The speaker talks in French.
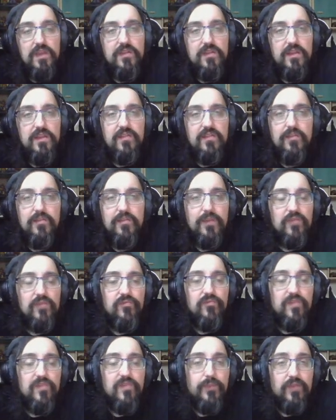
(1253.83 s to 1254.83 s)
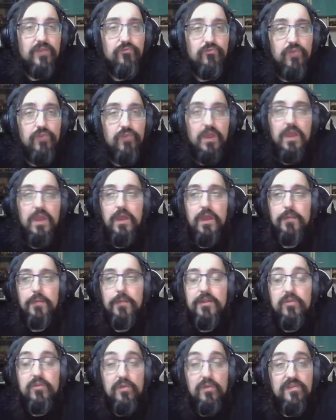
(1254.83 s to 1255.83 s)
Dès que t'es perdu, c'est perdu. Mais
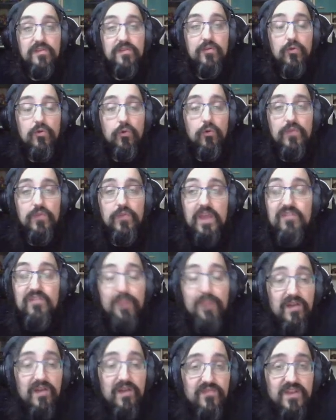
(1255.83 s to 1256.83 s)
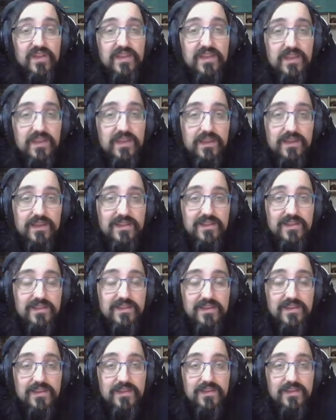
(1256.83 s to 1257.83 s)
le truc, c'est qu'on n'arrive pas à faire des, euh,
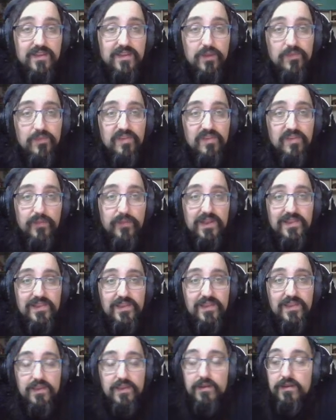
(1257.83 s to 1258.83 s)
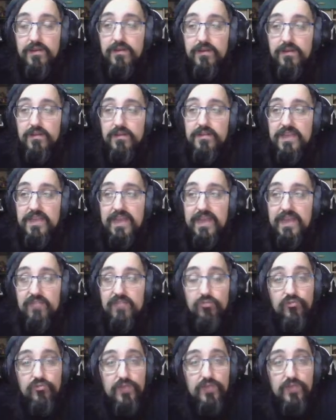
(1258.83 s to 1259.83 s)
des, comment s'appelle, euh, des,
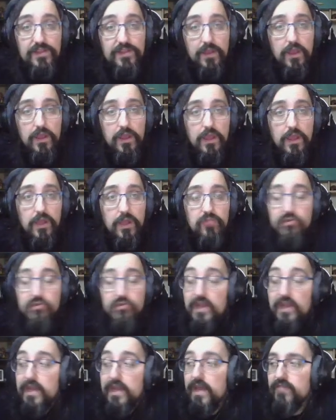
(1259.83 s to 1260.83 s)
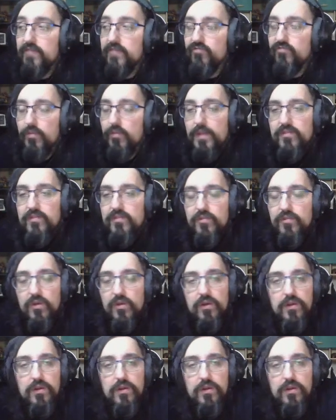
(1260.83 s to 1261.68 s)
créatures solides. Toutes les créatures maintenant.